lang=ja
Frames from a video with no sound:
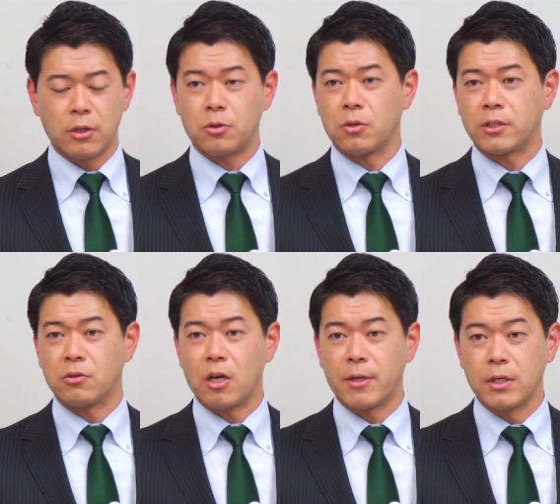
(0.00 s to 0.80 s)
んでる人たち
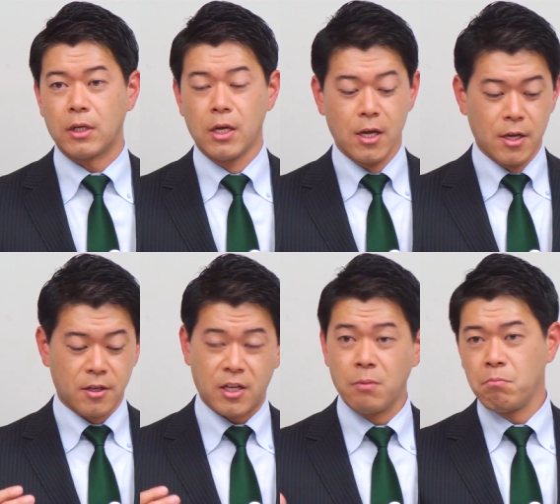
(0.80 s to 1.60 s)
のために
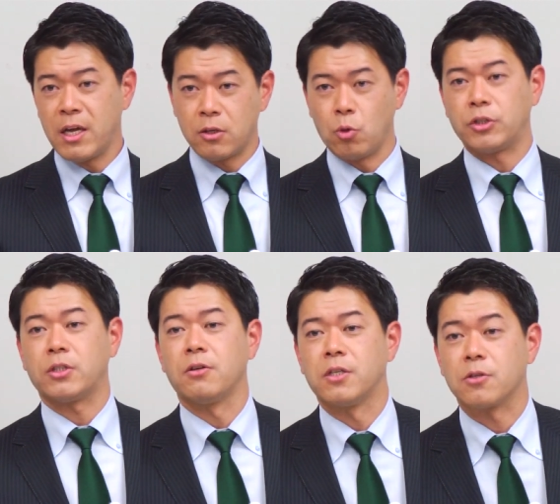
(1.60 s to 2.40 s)
懸命に投資し
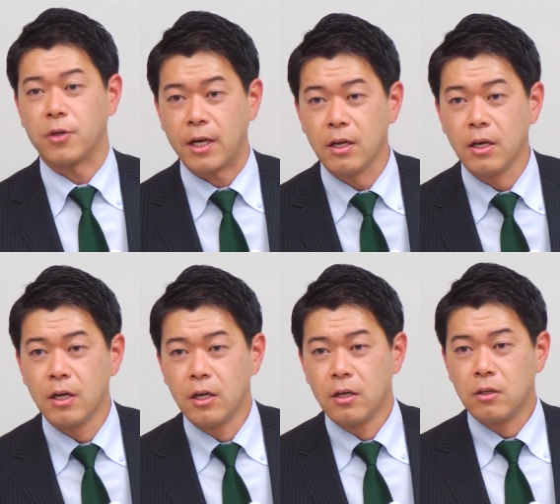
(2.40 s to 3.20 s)
てるんですよね
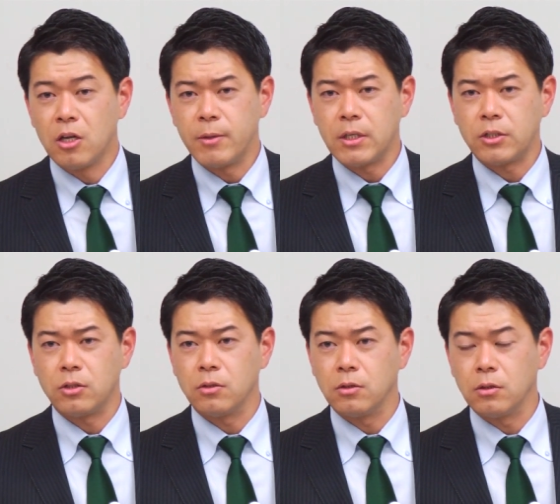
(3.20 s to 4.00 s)
ネバダ
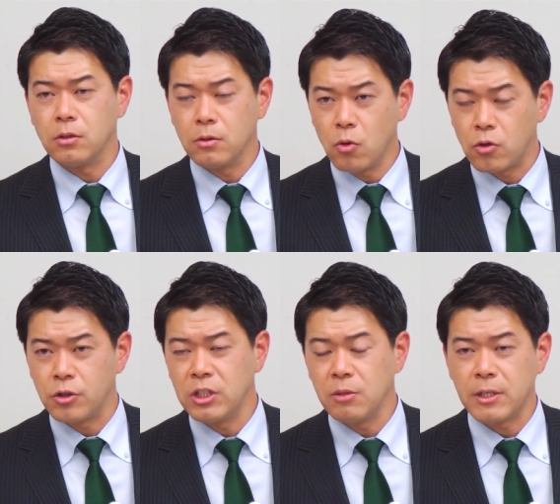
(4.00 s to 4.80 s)
州を
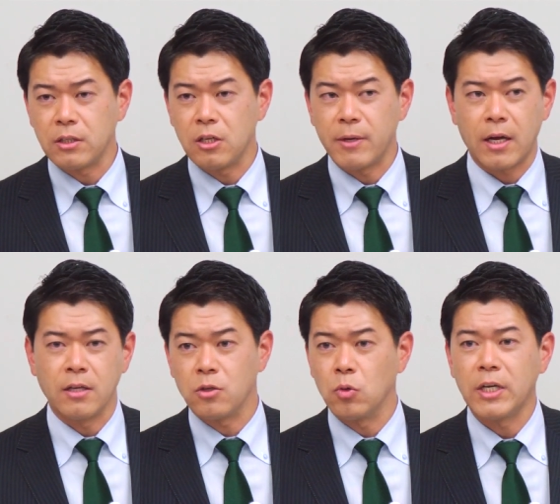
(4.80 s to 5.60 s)
国に見立てれば
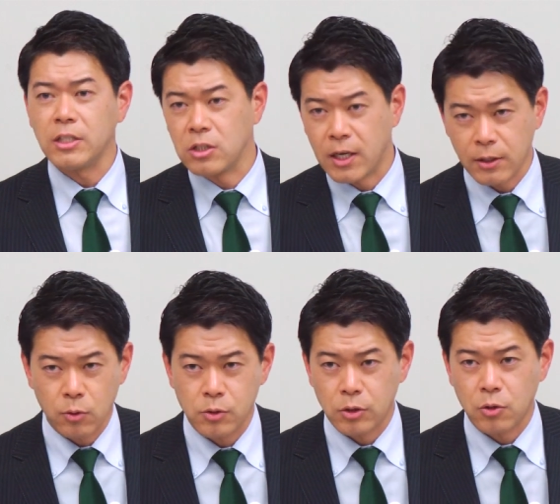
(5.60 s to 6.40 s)
環境大臣に該
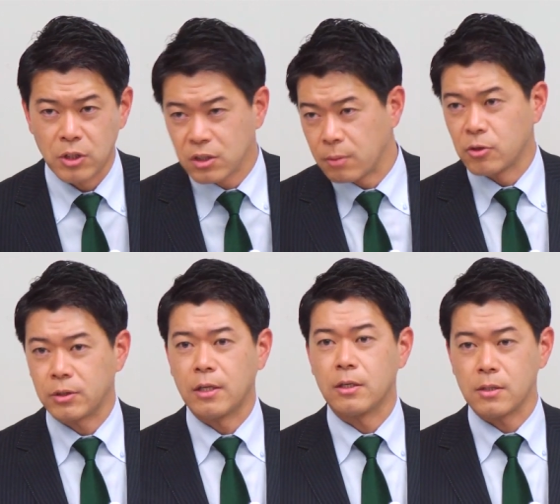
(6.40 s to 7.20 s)
当する人にインタビューを
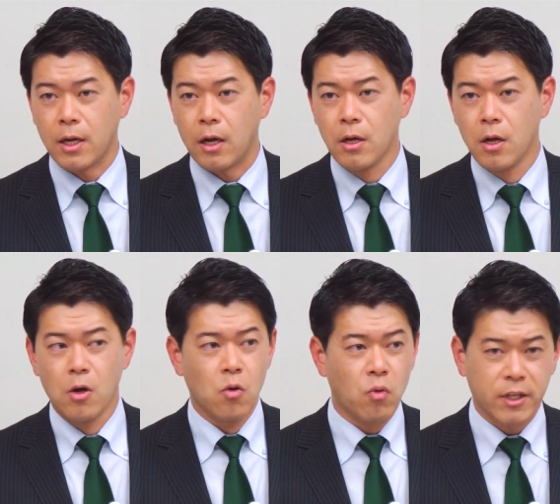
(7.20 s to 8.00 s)
したんですが
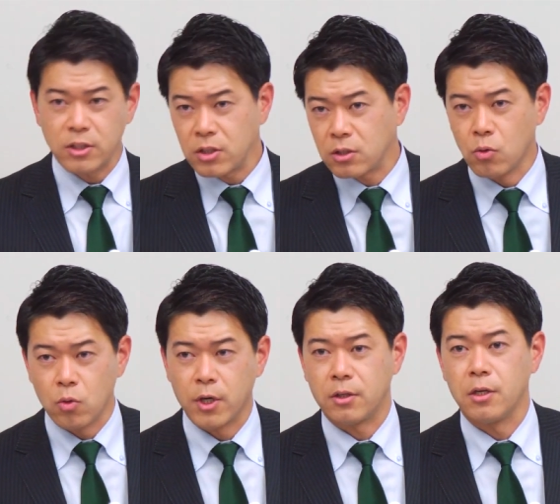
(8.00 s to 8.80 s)
私たちの
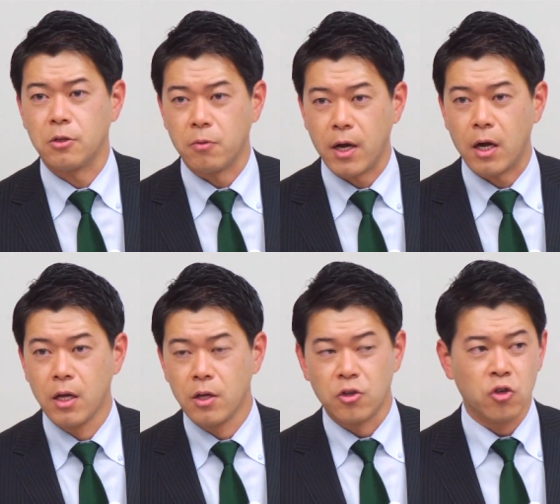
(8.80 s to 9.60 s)
行っているのは
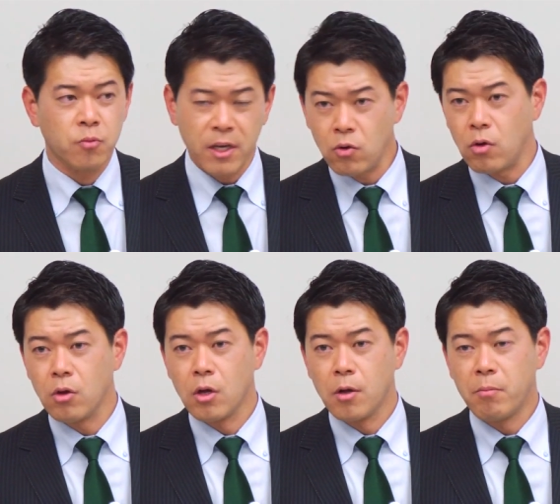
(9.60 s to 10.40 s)
夢の
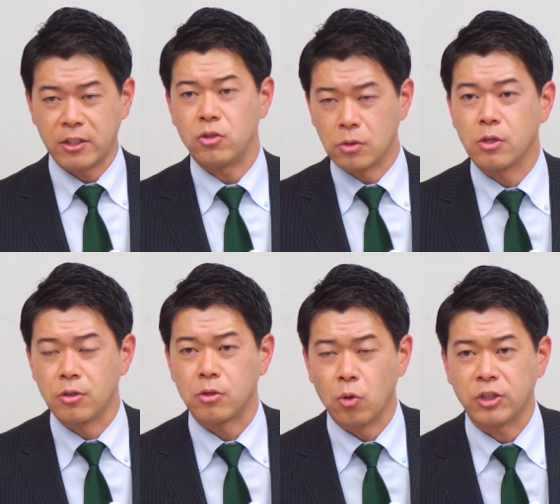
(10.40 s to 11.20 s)
街を作
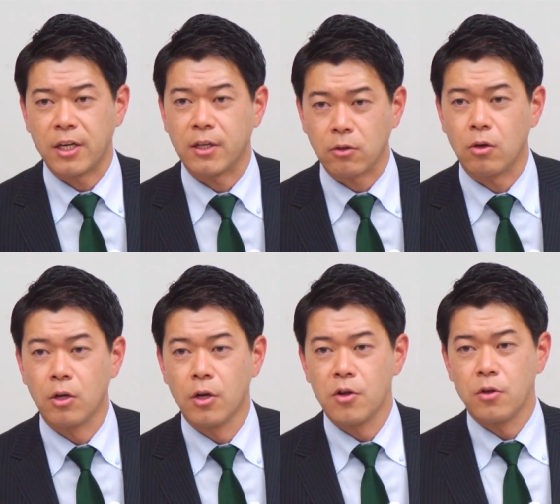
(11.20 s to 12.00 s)
る投資なんだ
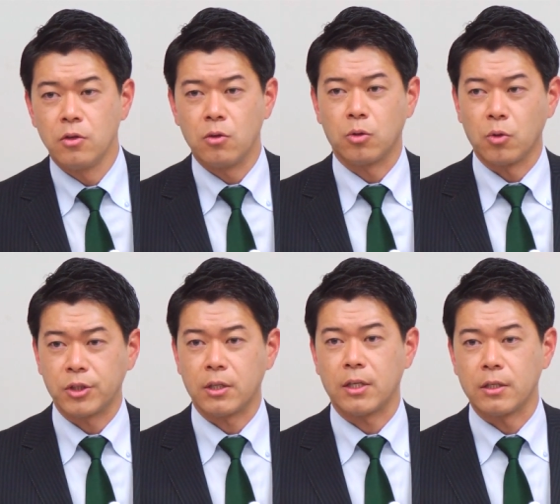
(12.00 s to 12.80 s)
ということをおっ
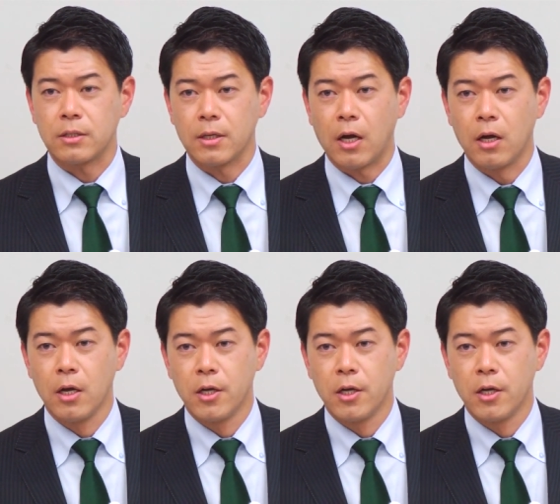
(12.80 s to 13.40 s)
しゃってたんですが